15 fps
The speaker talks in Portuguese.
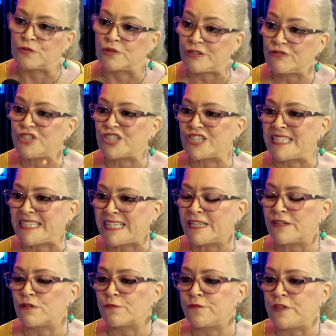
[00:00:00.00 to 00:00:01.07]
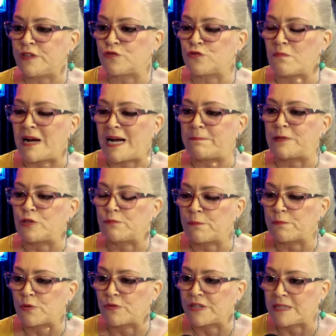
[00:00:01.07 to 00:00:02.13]
O Rio de Janeiro, eu fiz o um mapa no meu
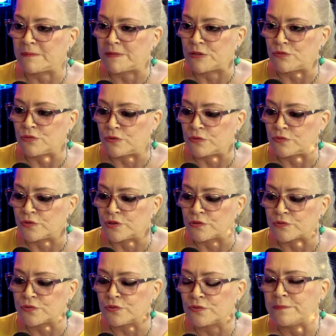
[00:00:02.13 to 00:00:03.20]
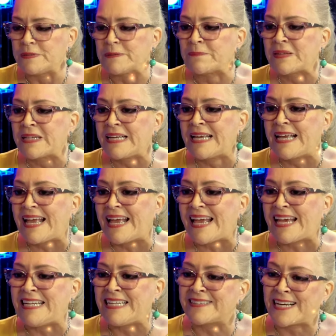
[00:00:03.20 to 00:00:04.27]
programa no, no YouTube
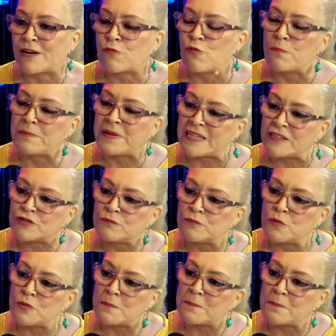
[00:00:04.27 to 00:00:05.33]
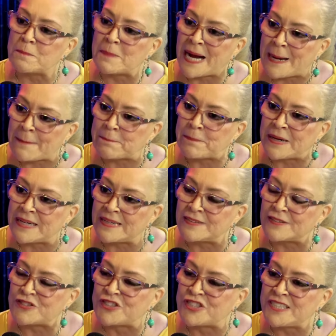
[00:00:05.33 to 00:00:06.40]
ele está com o mesmo mapa
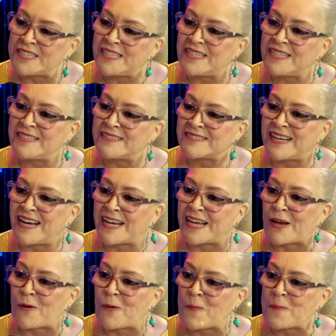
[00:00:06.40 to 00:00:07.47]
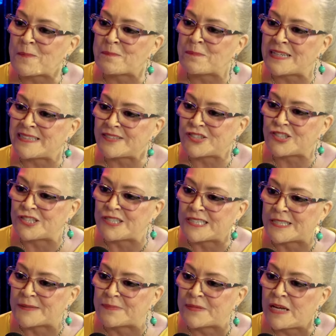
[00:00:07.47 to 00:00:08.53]
de
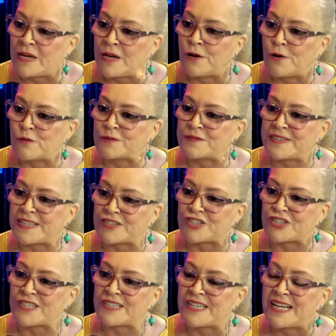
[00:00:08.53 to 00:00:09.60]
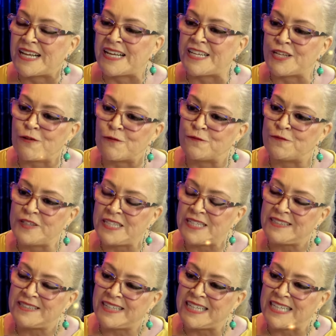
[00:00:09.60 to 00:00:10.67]
Israel-Palestina. Ou seja, e eu
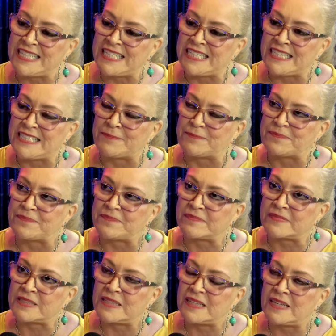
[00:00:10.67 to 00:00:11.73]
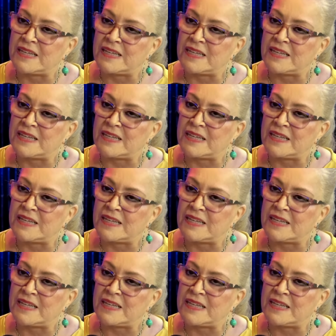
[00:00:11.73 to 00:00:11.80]
vi em.